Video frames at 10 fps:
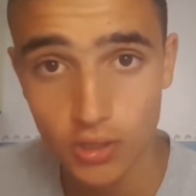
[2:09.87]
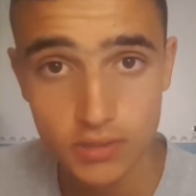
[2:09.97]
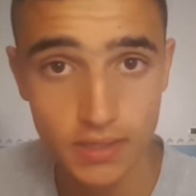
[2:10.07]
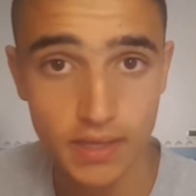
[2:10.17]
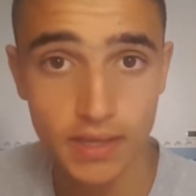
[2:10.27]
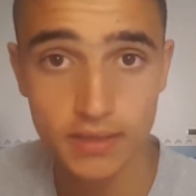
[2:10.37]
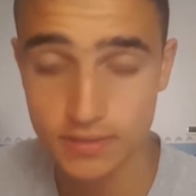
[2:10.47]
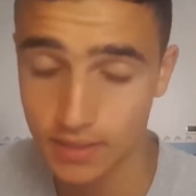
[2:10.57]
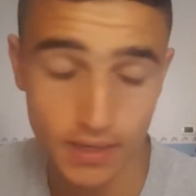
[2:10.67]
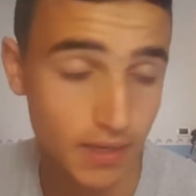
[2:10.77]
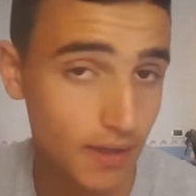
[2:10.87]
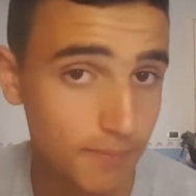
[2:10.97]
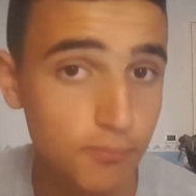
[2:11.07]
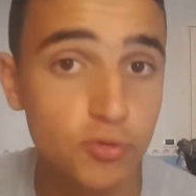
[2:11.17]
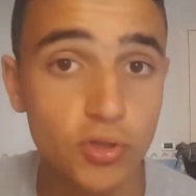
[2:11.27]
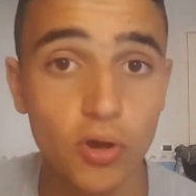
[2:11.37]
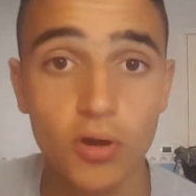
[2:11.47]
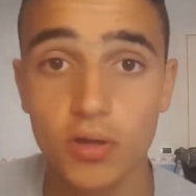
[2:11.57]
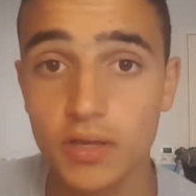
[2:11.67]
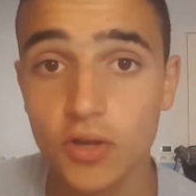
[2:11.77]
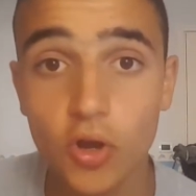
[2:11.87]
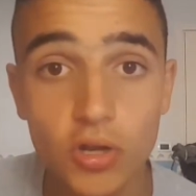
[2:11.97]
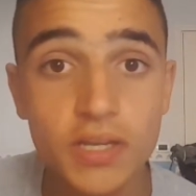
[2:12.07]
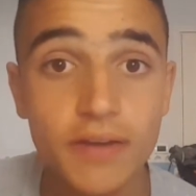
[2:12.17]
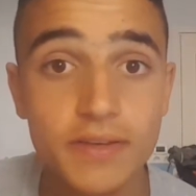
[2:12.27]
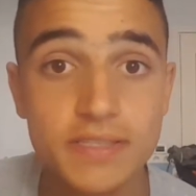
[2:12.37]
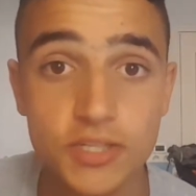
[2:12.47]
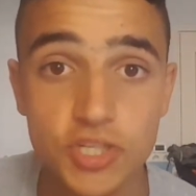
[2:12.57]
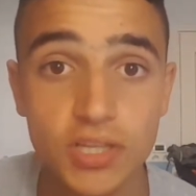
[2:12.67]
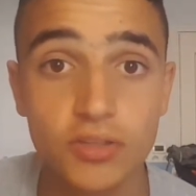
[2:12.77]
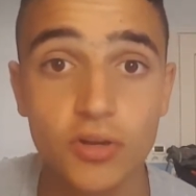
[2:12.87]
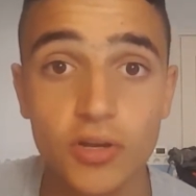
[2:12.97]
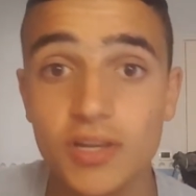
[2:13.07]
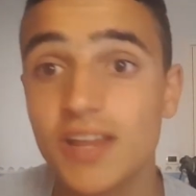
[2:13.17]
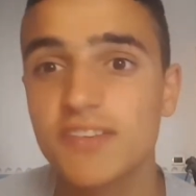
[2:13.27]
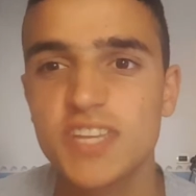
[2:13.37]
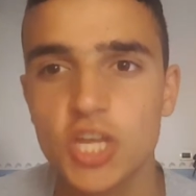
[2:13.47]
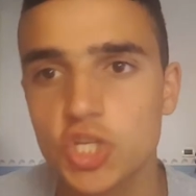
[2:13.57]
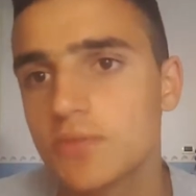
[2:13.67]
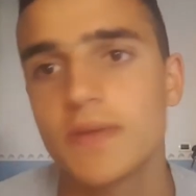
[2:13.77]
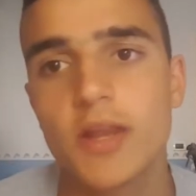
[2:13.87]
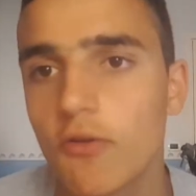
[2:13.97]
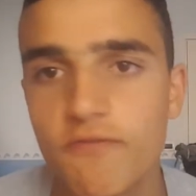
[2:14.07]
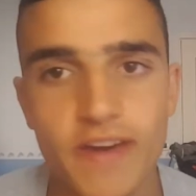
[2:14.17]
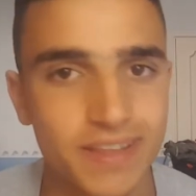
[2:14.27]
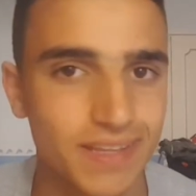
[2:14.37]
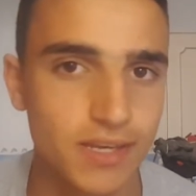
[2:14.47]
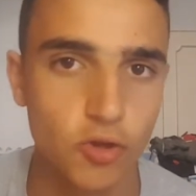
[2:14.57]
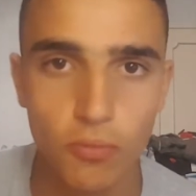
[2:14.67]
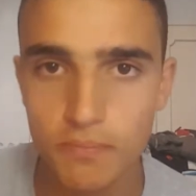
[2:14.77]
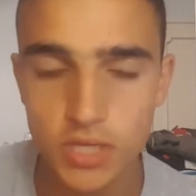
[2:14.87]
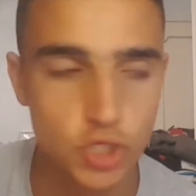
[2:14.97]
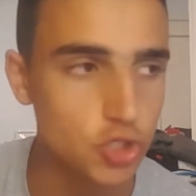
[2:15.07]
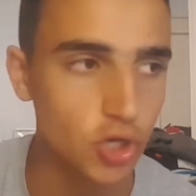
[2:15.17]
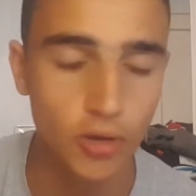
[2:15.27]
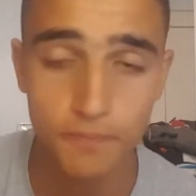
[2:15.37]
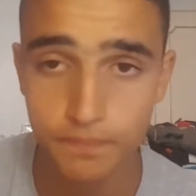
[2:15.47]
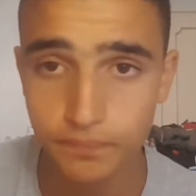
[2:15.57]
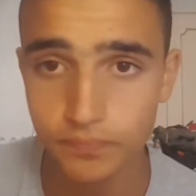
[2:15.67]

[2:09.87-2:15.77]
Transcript: se, se appunto eh, Yongo avesse accettato le 10.000 offerte di commisso,